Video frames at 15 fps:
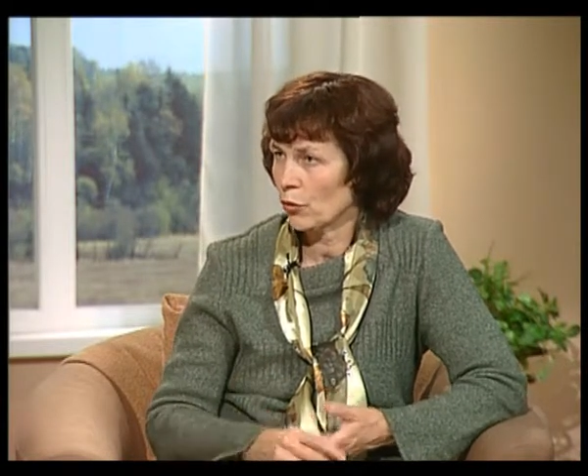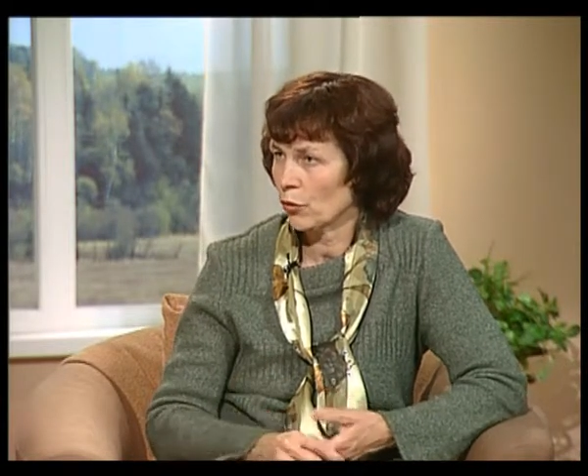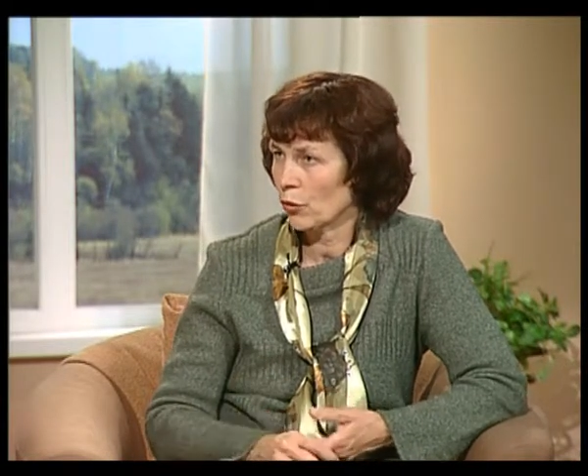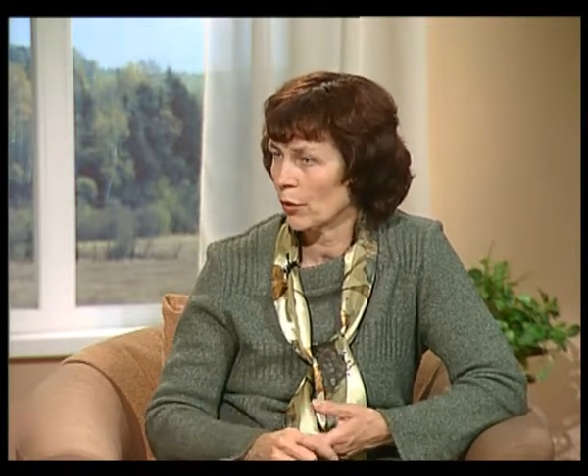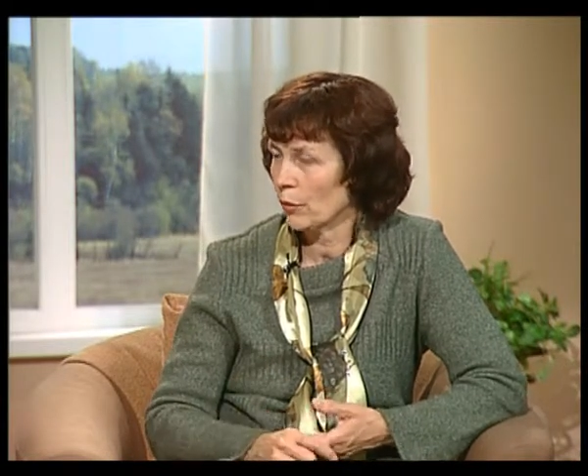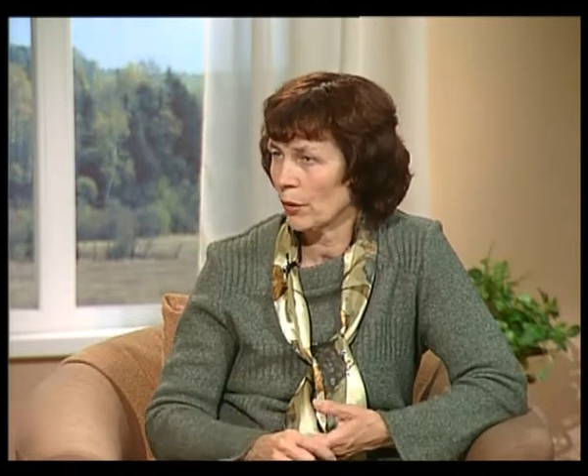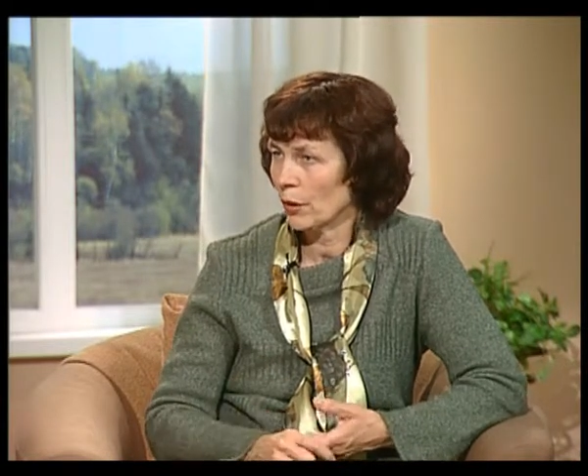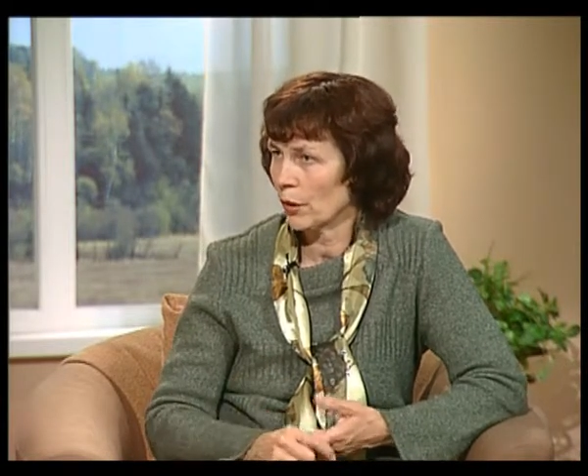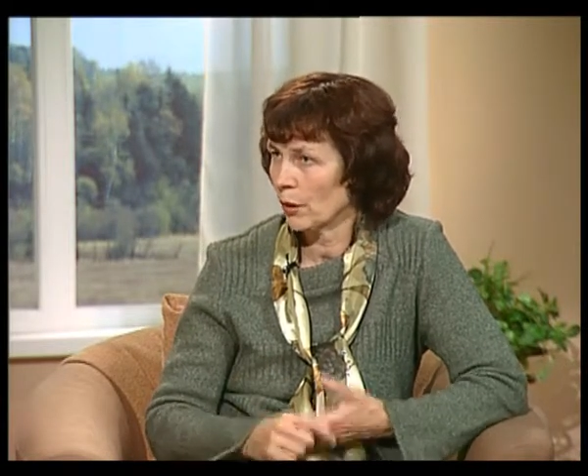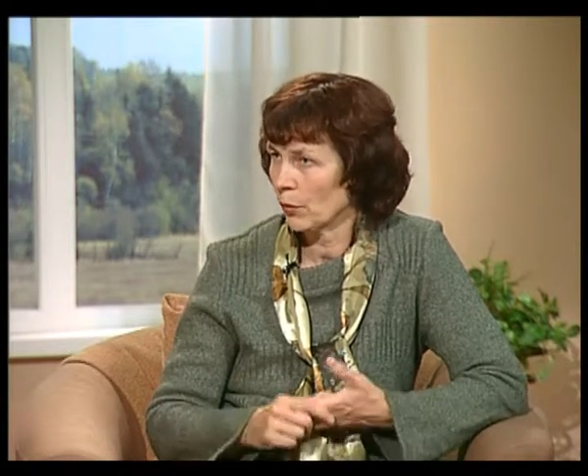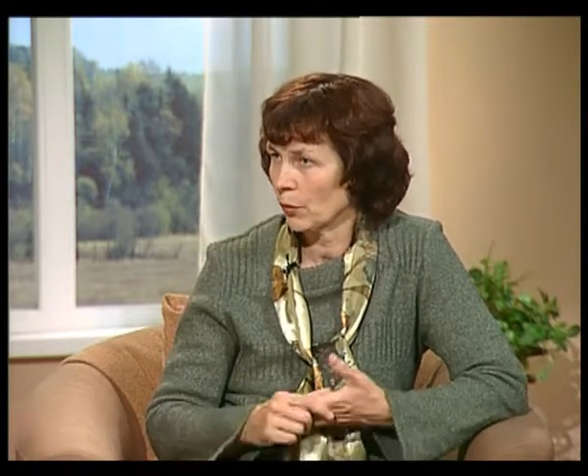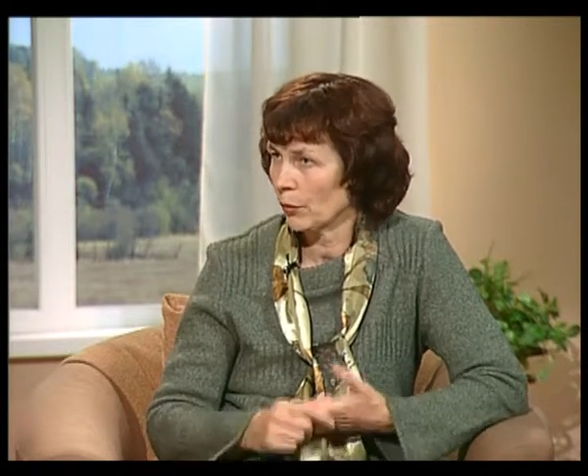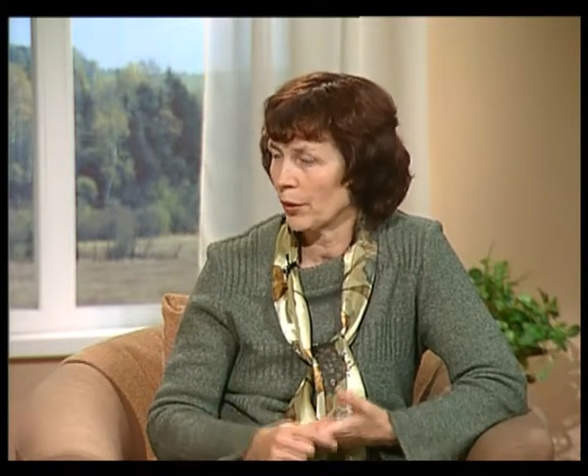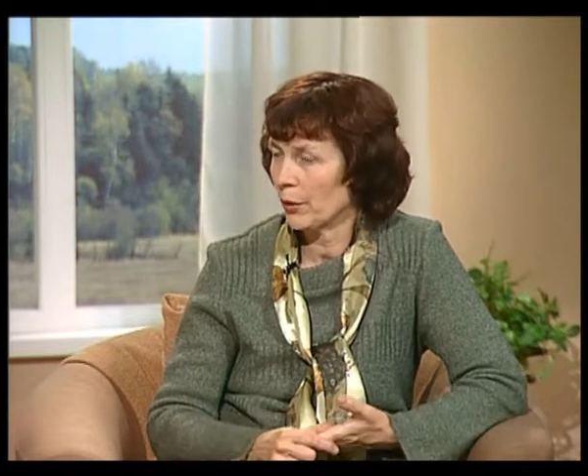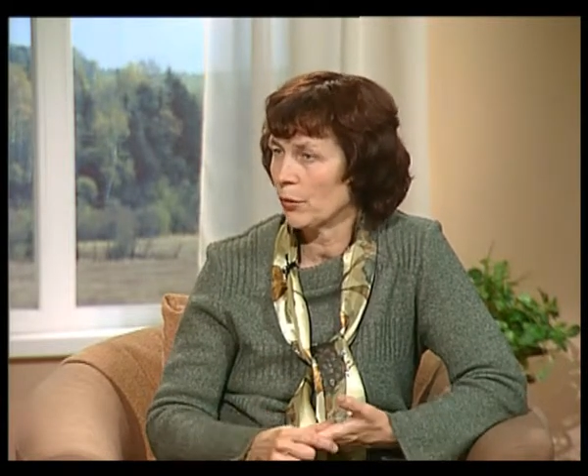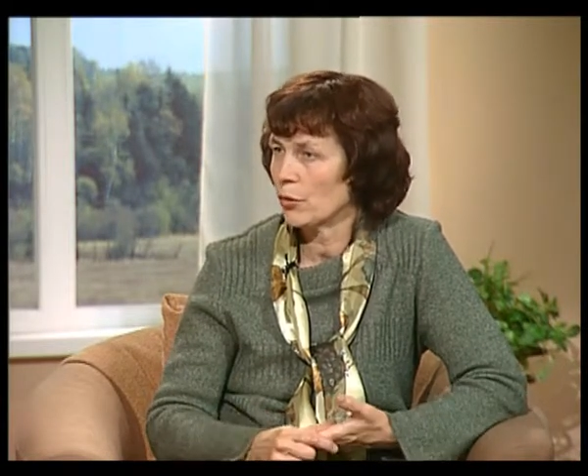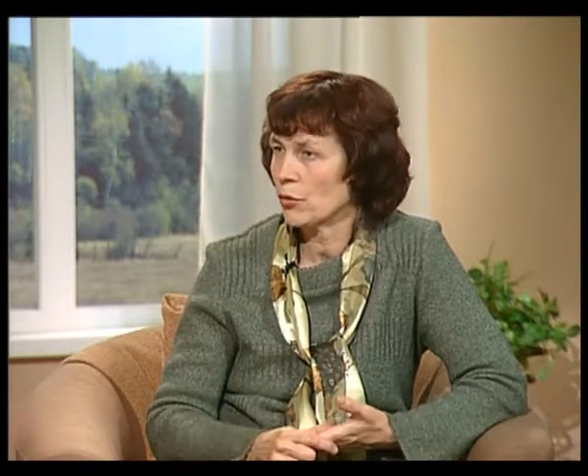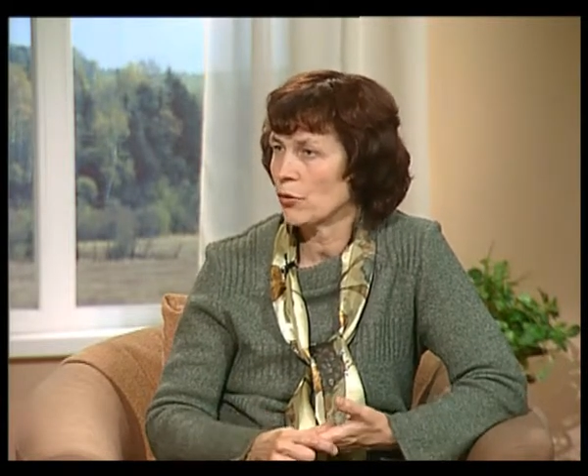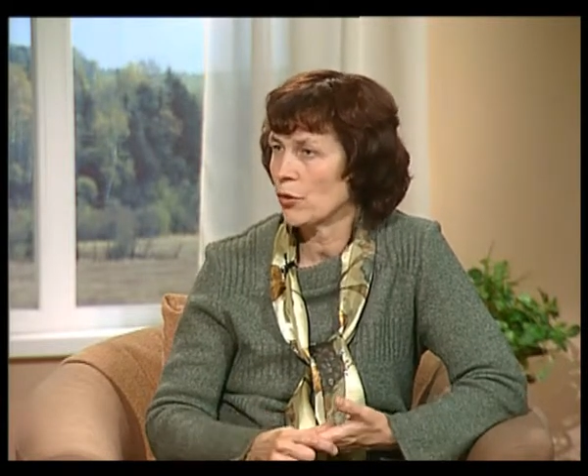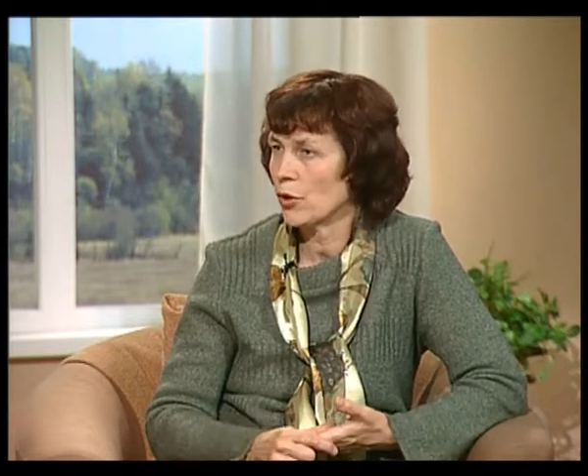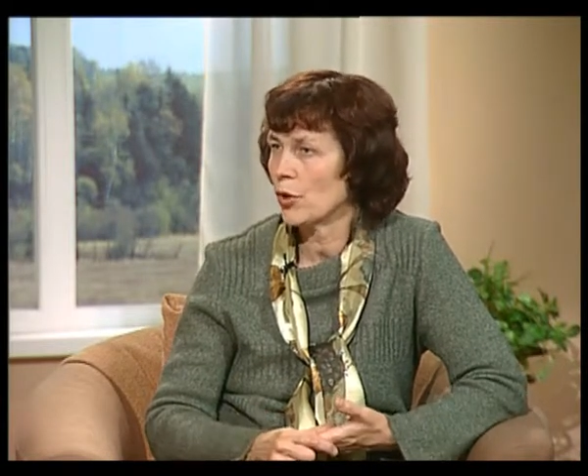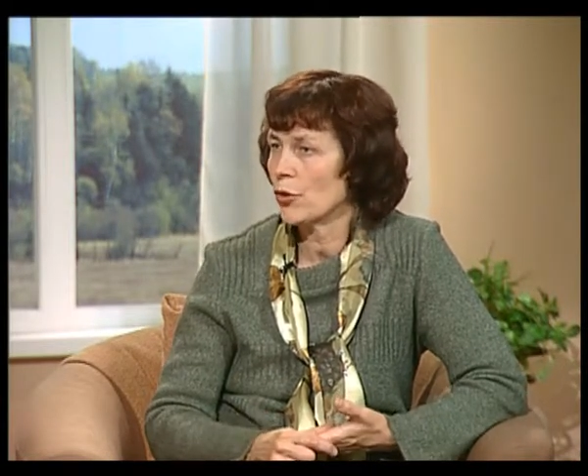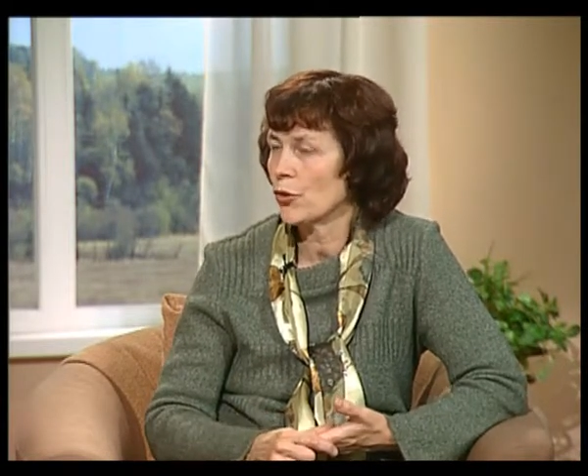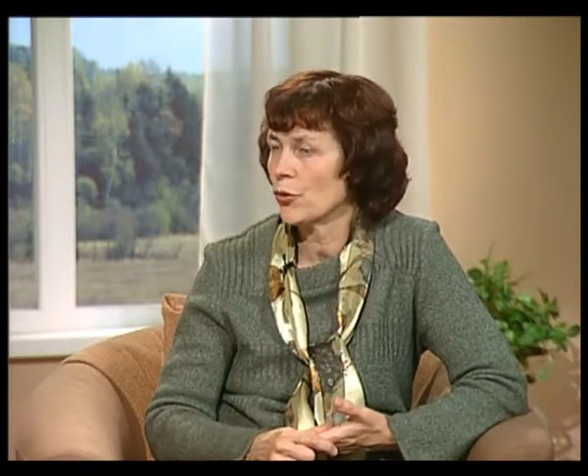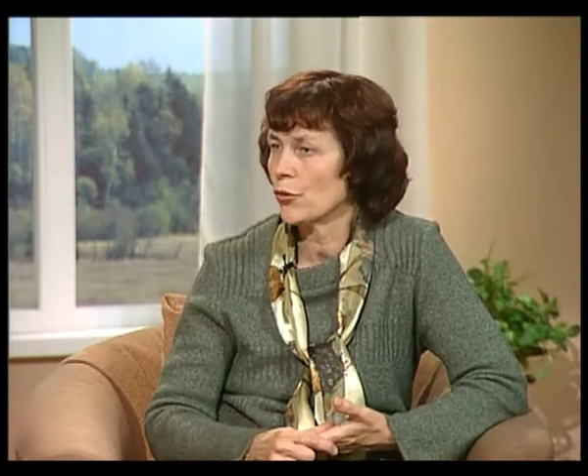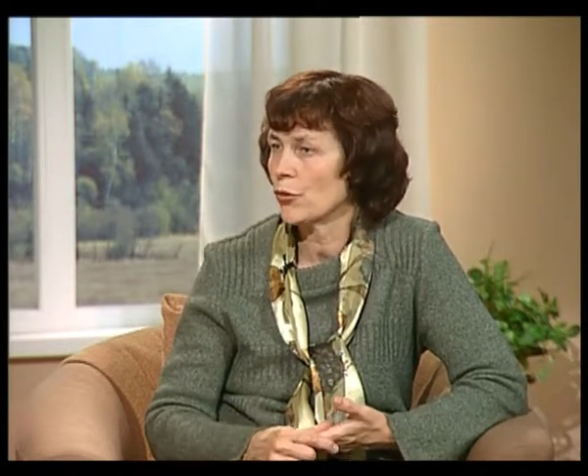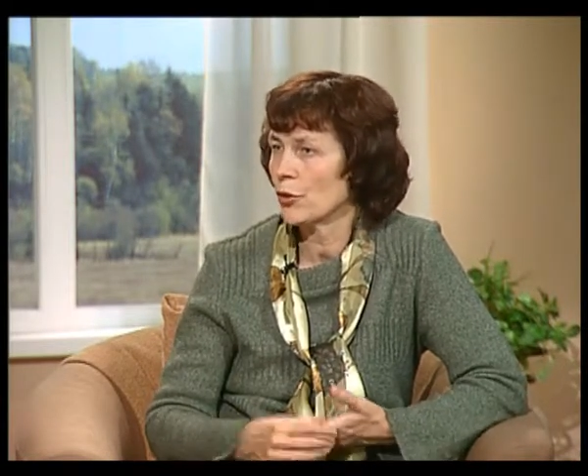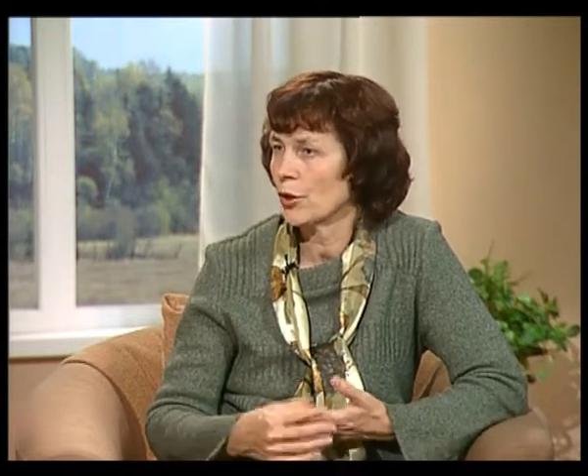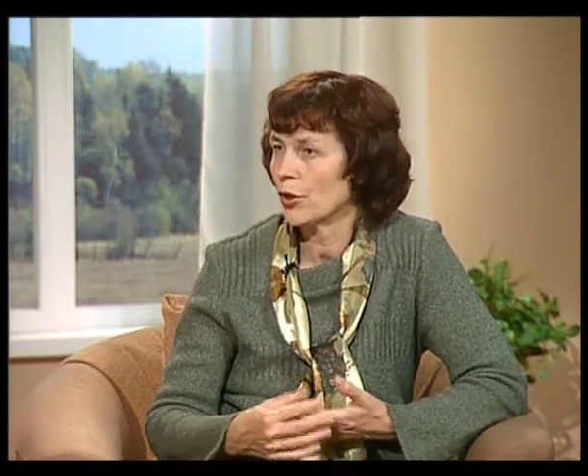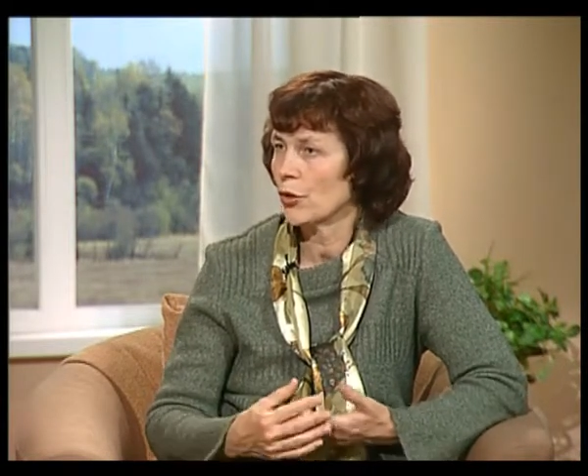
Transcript: что ты могла бы прямо из училища уйти?